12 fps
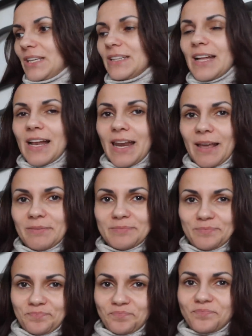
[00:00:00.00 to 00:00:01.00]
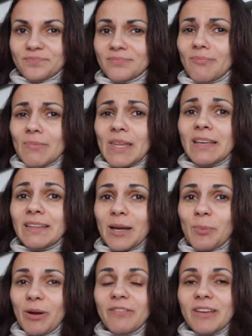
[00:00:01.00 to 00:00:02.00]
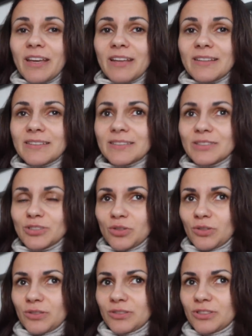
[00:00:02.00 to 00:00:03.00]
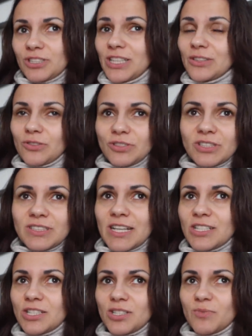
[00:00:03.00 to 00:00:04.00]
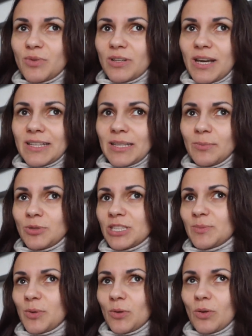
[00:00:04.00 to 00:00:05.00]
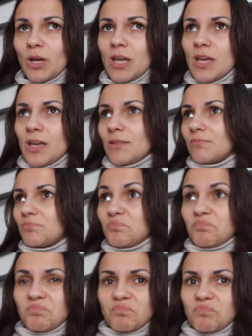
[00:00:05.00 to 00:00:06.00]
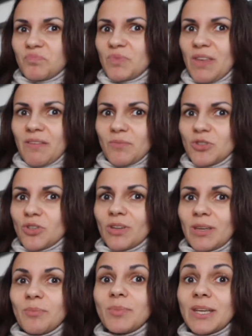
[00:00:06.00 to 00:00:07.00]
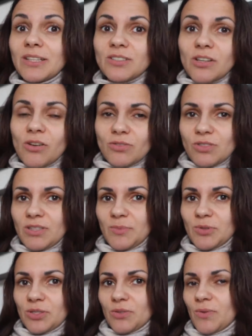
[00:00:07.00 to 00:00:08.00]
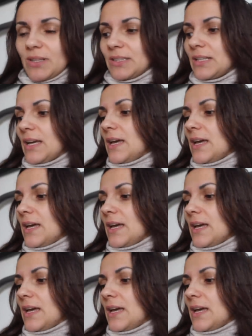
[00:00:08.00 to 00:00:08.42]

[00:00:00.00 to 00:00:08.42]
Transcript: I dalej i tak prawie y, co noc. Rzadko się zdarza, żeby Adam przespał, nie wiem, ciągiem 5 godzin na przykład.